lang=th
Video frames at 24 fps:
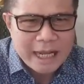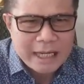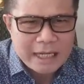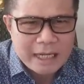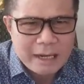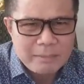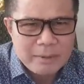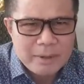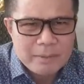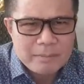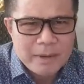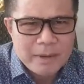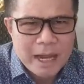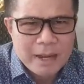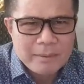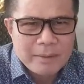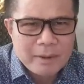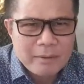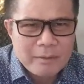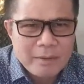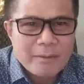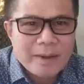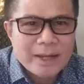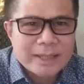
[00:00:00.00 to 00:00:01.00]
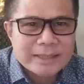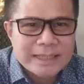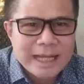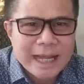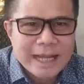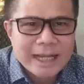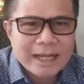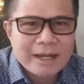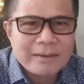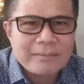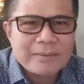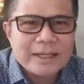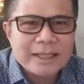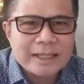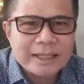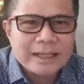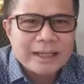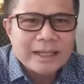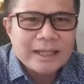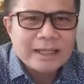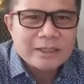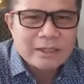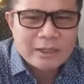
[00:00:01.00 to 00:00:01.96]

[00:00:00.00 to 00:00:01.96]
การอภิปรายไม่ไว้วางใจเข้าไปอีก